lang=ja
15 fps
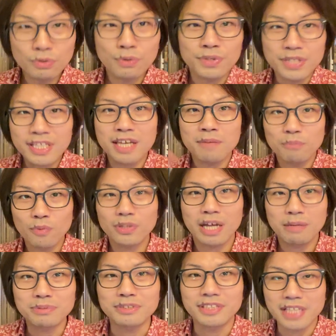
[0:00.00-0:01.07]
の意見も
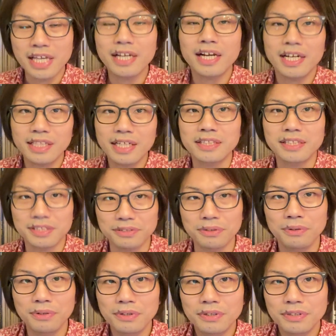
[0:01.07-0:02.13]
多分正解なんですよ。